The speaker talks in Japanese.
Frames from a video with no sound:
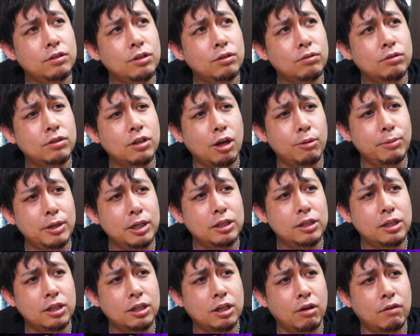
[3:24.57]
によって
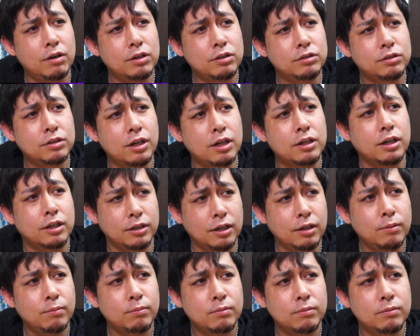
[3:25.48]
アビリティ変わる系かな